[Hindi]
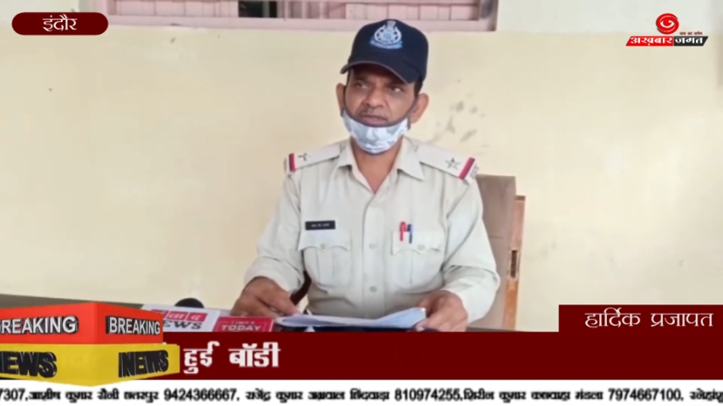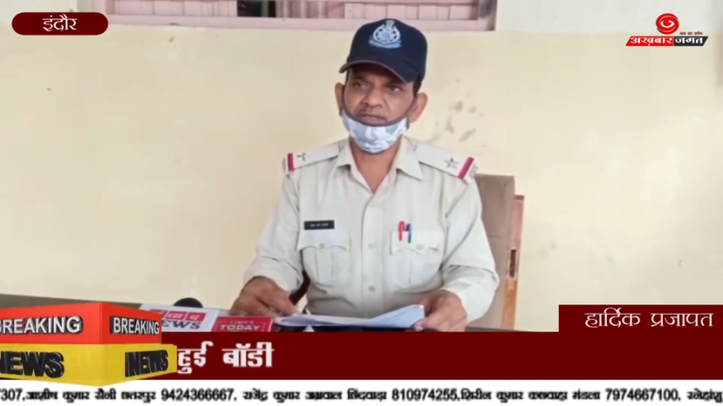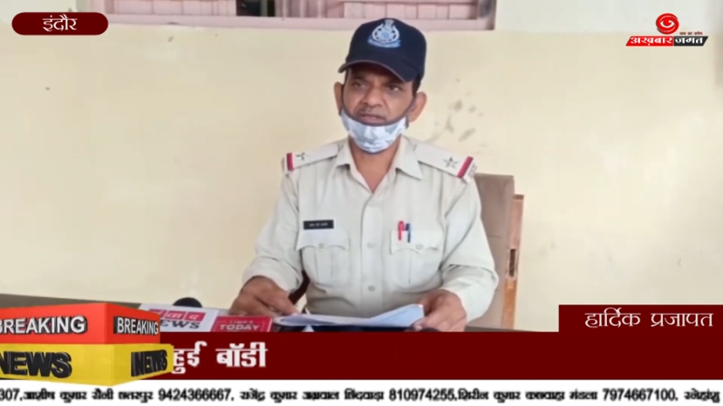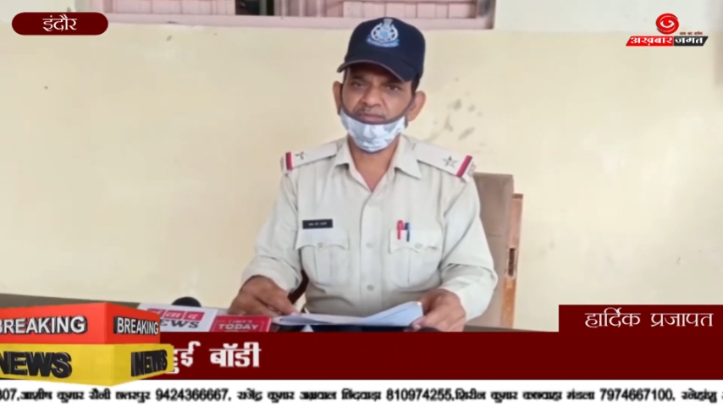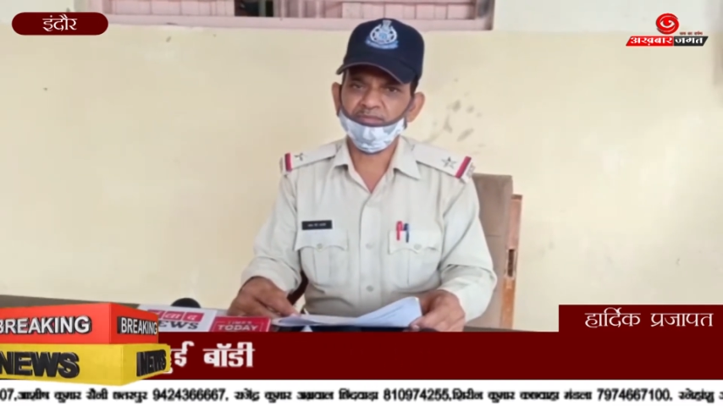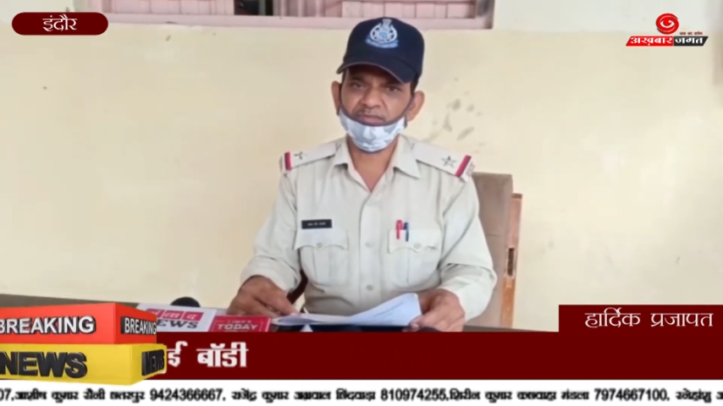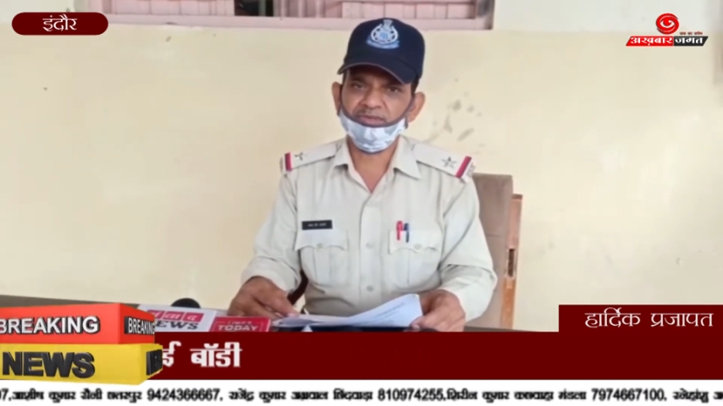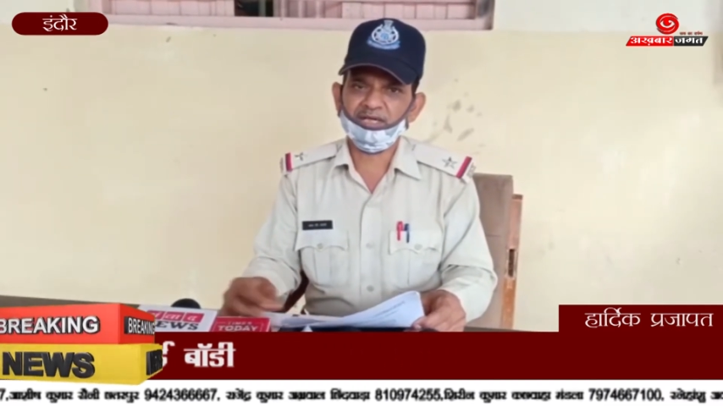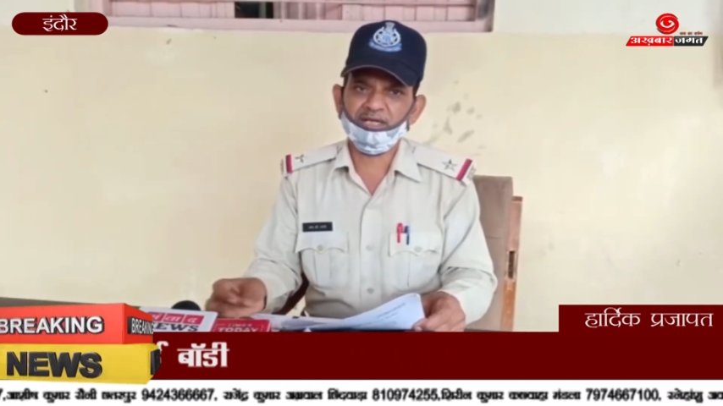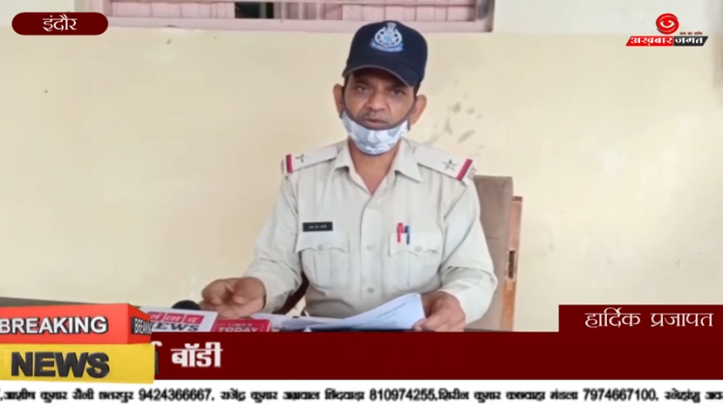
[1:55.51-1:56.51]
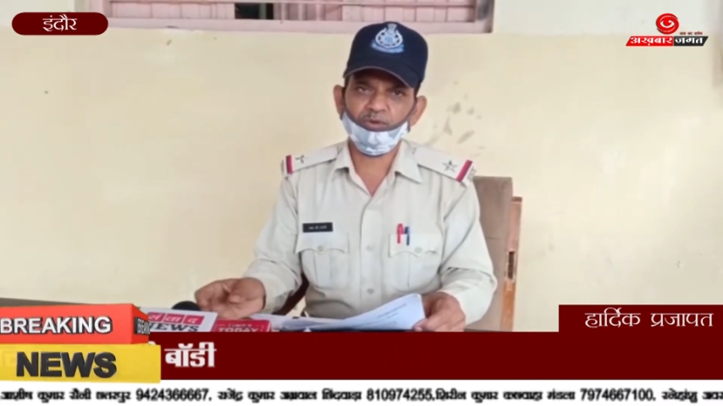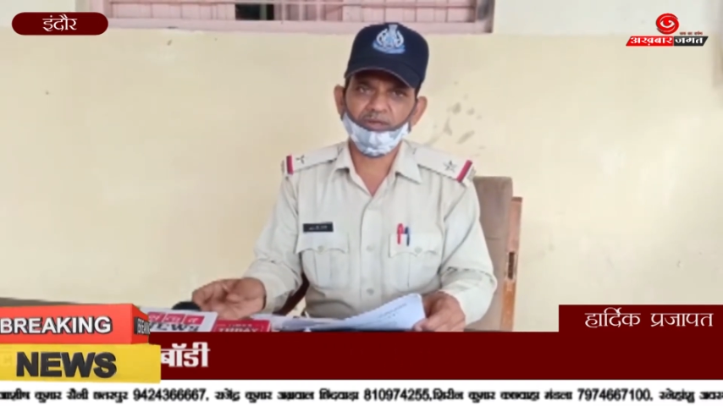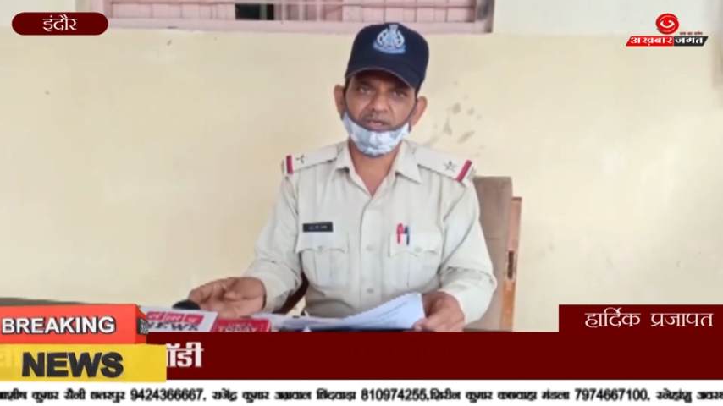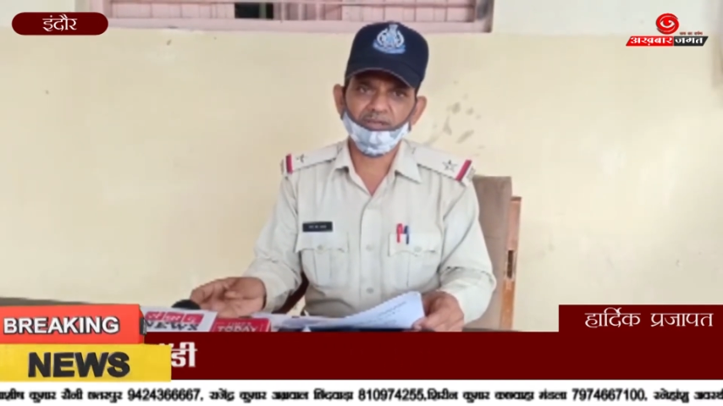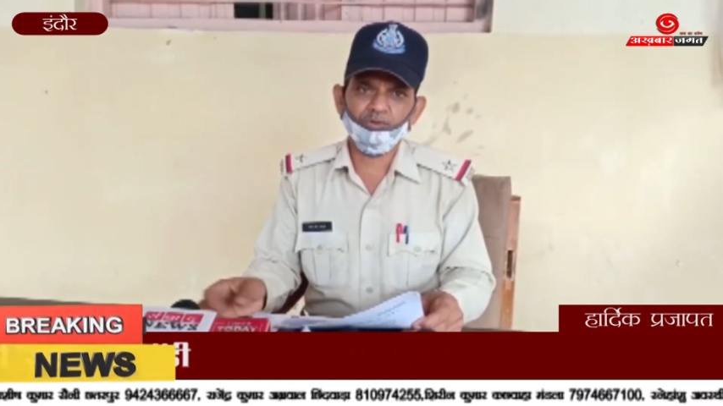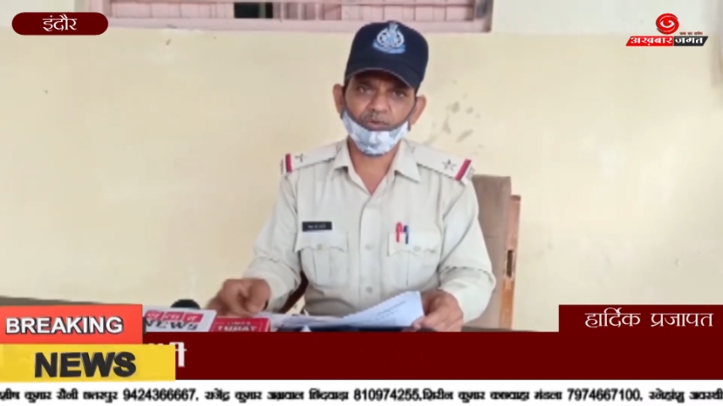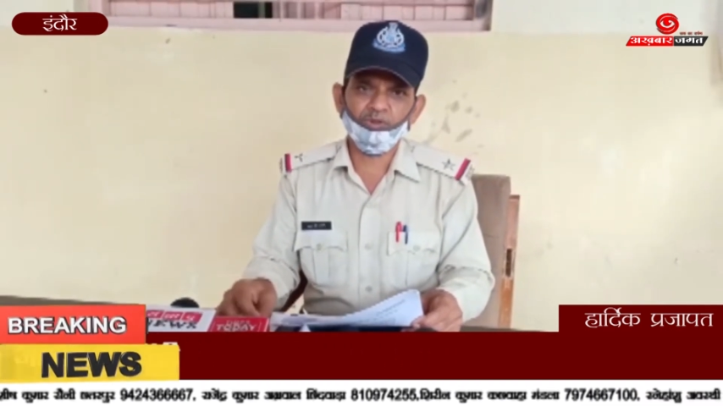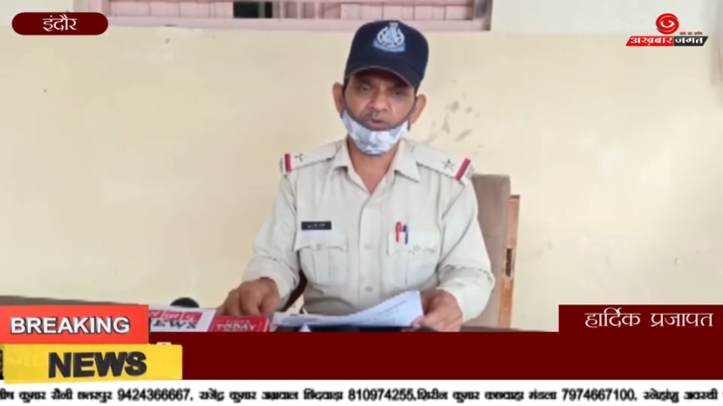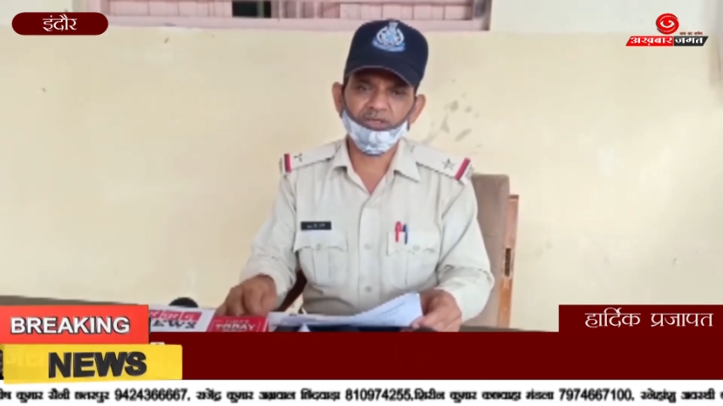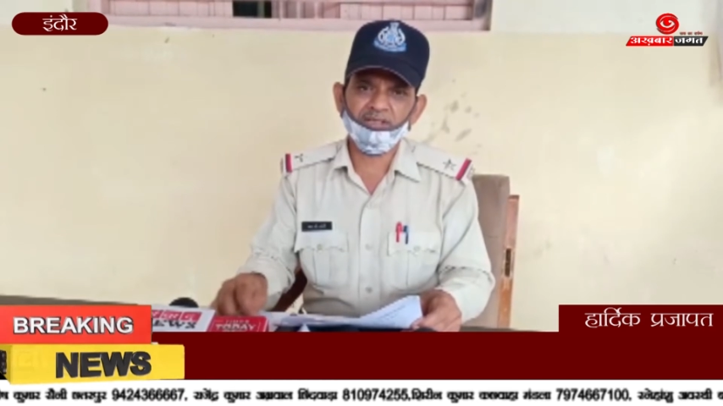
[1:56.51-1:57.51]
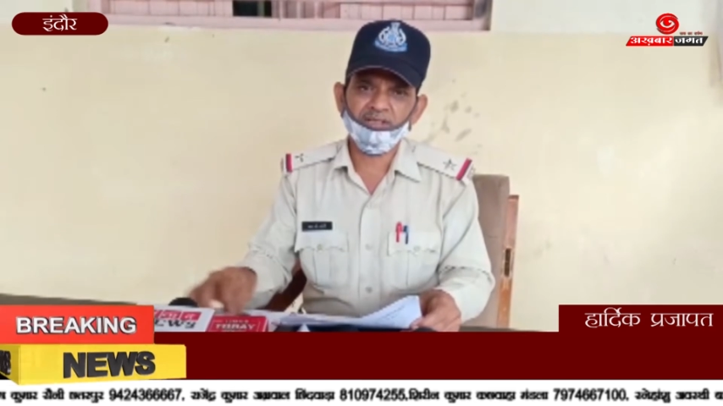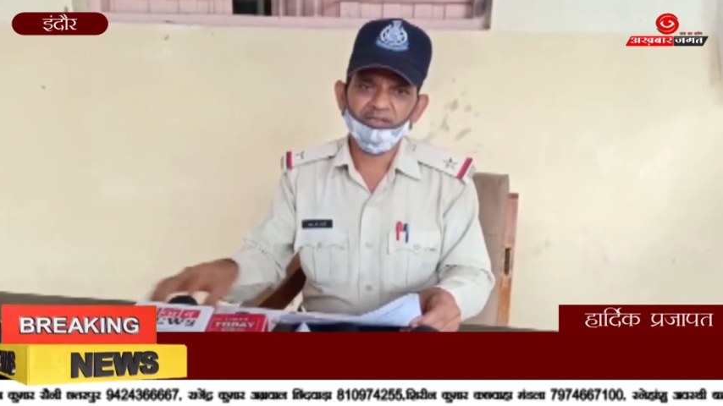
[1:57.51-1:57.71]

भी ताला तोड़ करके चोरी हुई है